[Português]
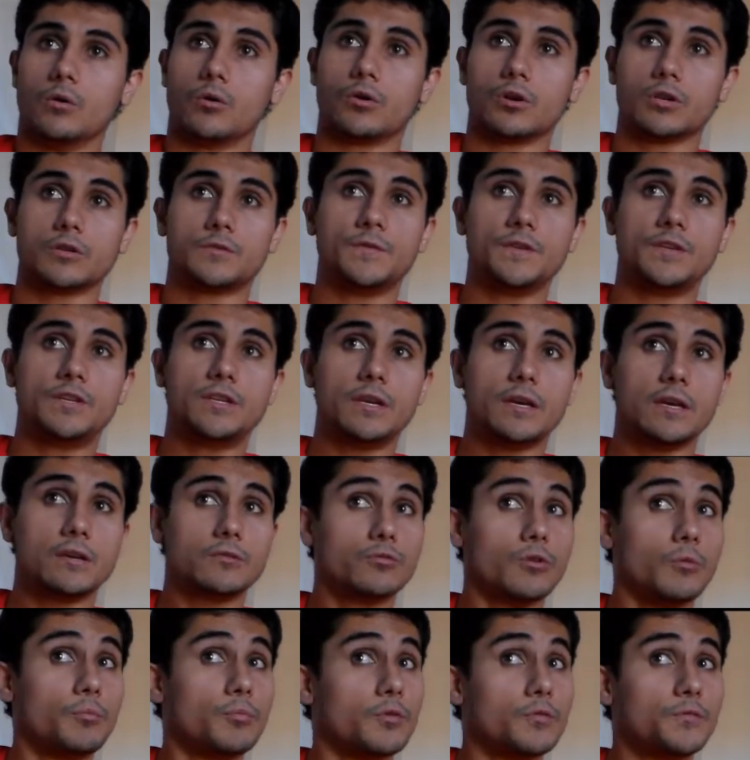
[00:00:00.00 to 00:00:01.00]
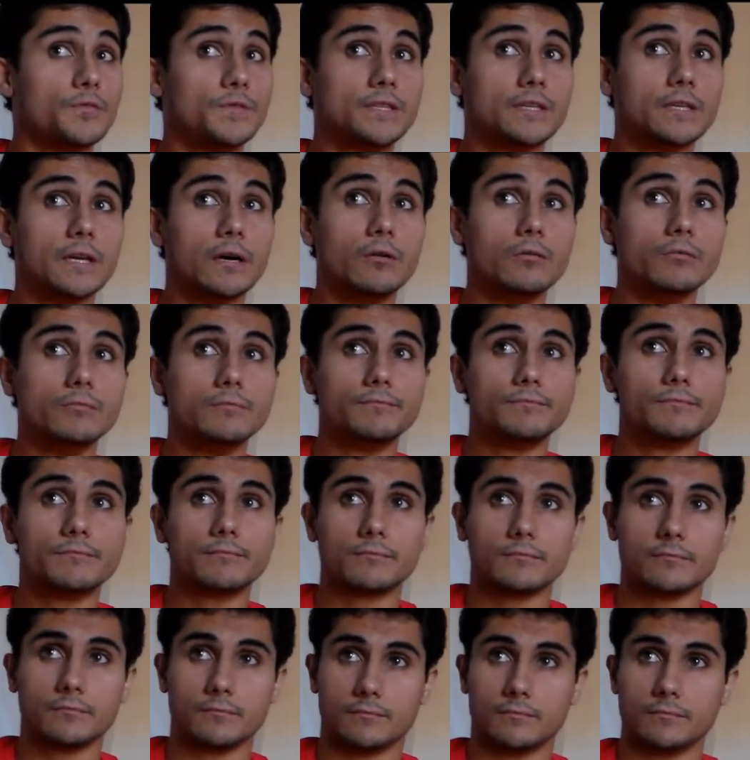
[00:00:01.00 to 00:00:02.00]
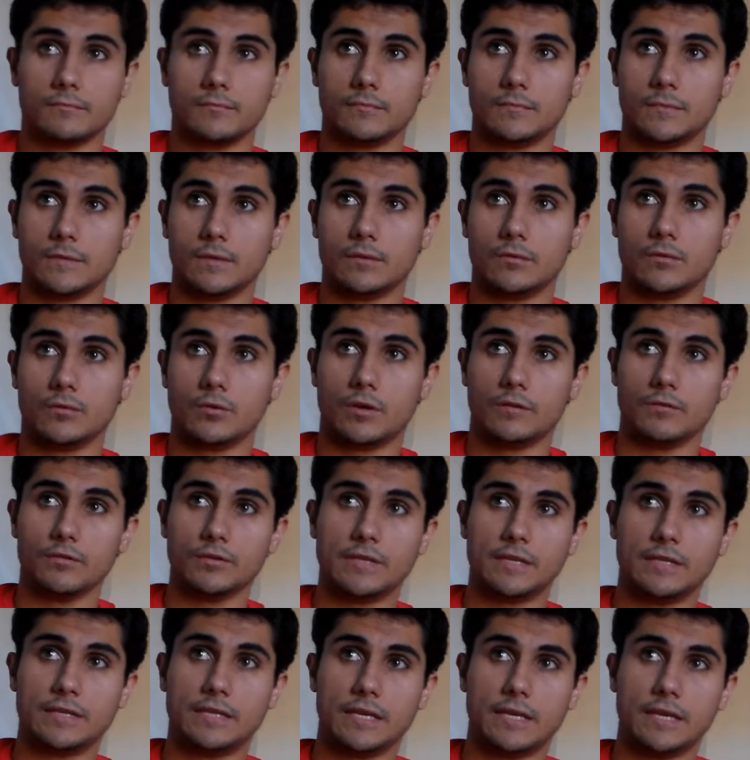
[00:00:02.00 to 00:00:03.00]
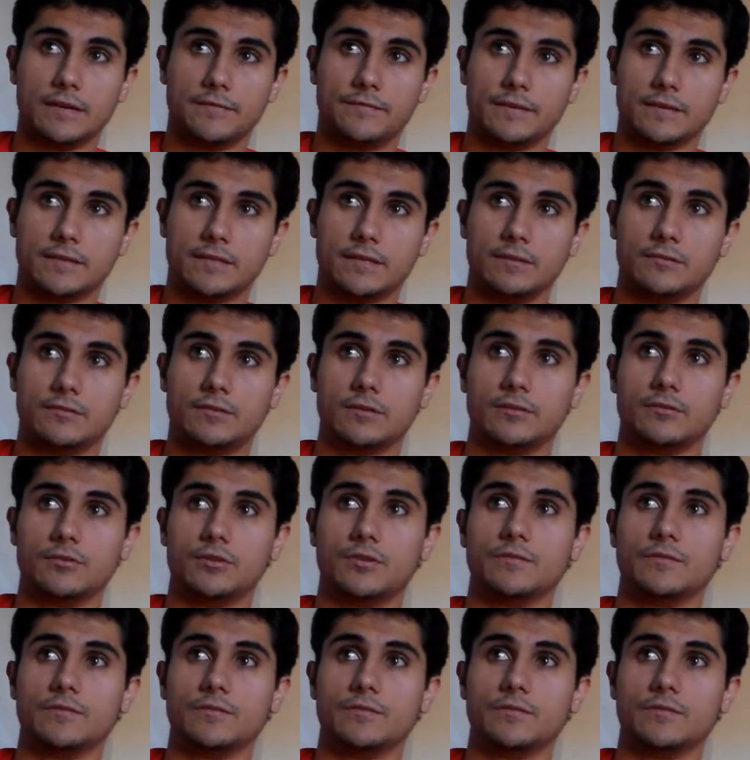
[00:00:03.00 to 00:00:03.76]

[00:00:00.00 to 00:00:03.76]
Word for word: O crossfit é a sua profissão? O que você estaria fazendo se não